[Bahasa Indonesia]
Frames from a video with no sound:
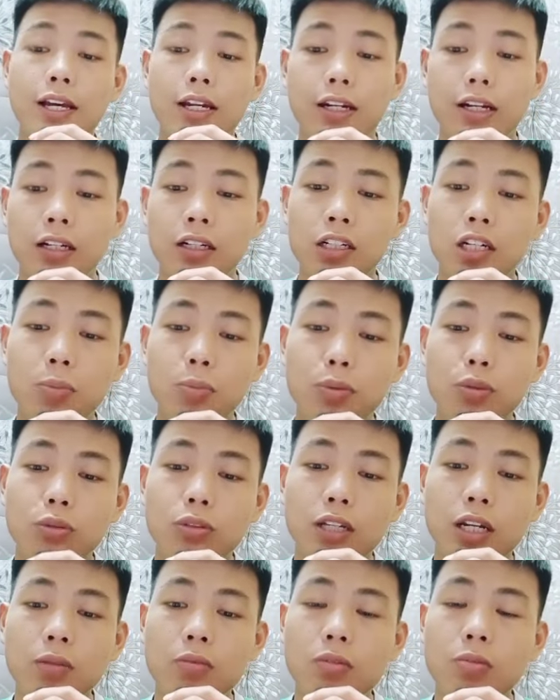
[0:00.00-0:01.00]
Dan
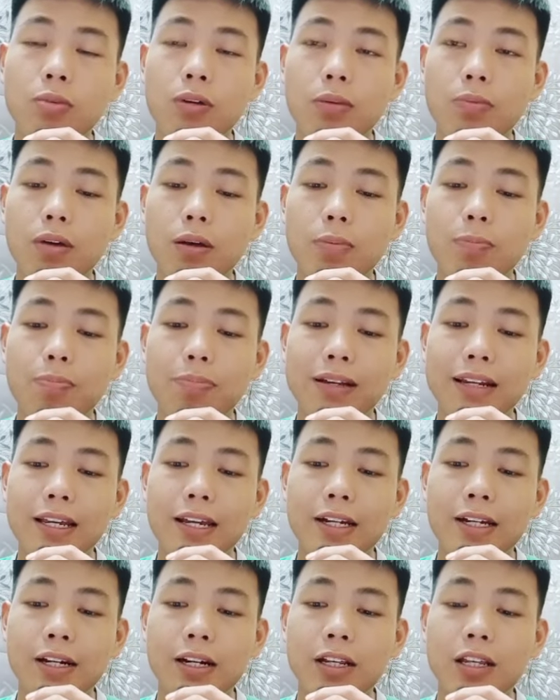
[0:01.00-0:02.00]
keputusan beberapa
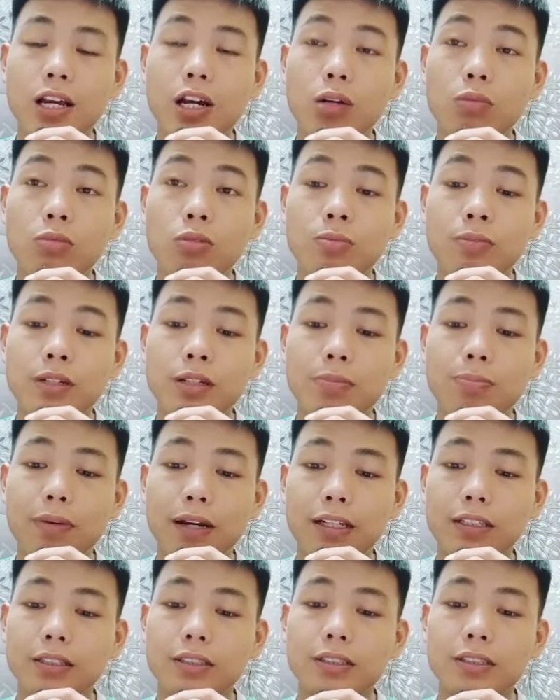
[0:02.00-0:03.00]
pilihan raya umum
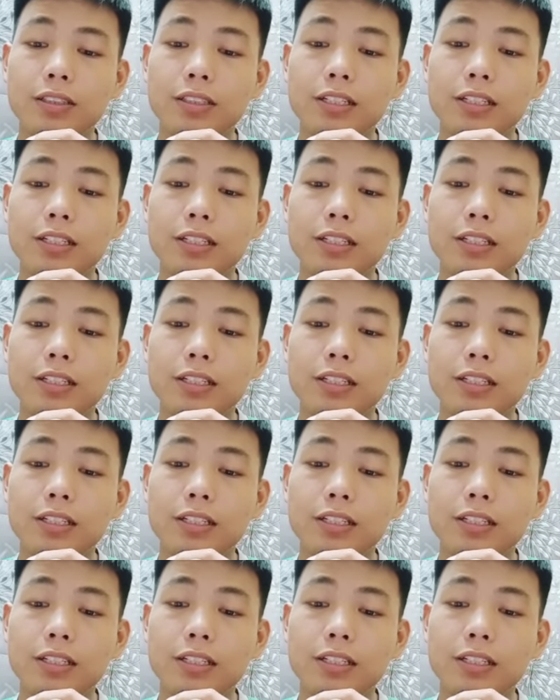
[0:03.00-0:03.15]
lepas